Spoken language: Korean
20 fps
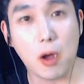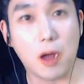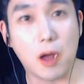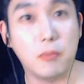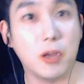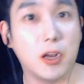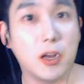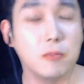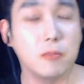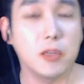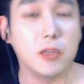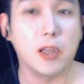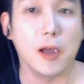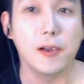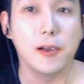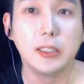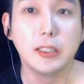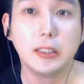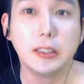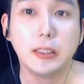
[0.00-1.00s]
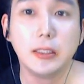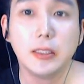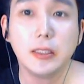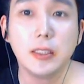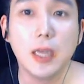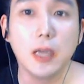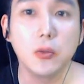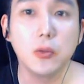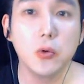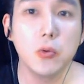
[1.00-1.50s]
아, 미안합니다.
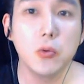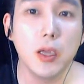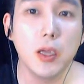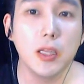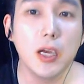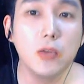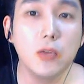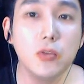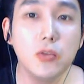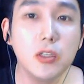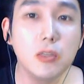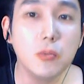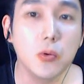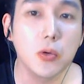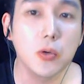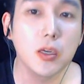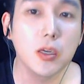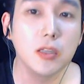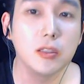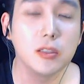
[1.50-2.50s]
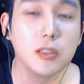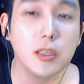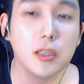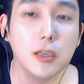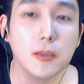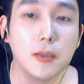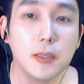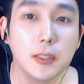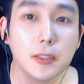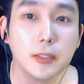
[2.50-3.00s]
야동이 왜 나는지는 모르겠는데,
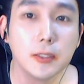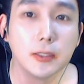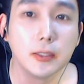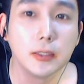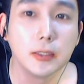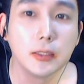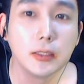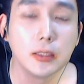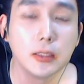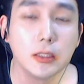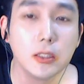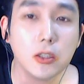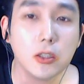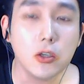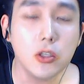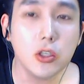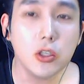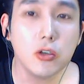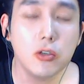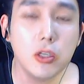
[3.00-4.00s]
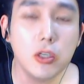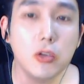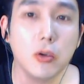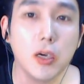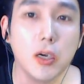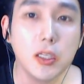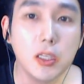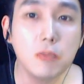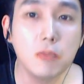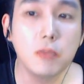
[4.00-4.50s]
천천히
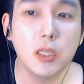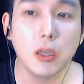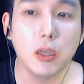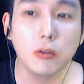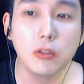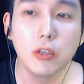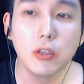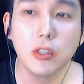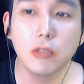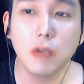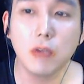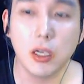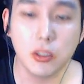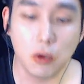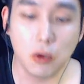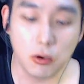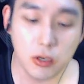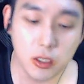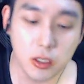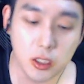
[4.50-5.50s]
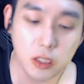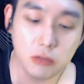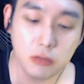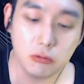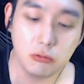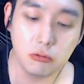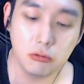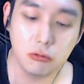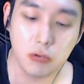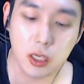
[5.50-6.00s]
넣어야 됩니다. 어떤 친구 아주 어린
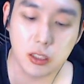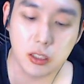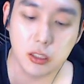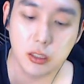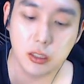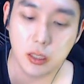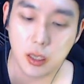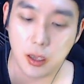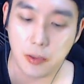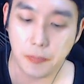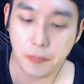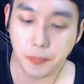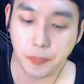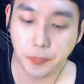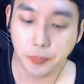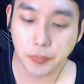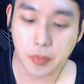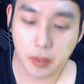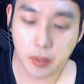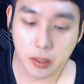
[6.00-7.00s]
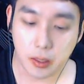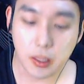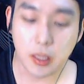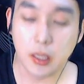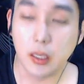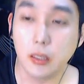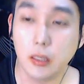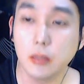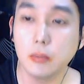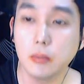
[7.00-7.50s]
친구 같은데,
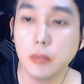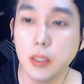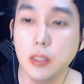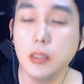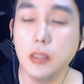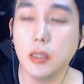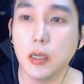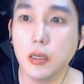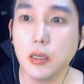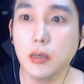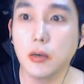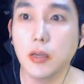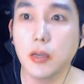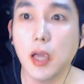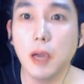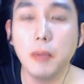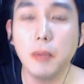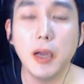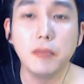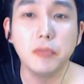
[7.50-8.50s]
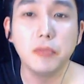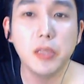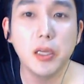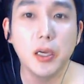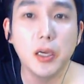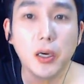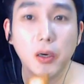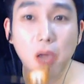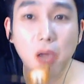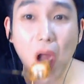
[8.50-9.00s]
예, 인생 그렇게 하면 안 돼요.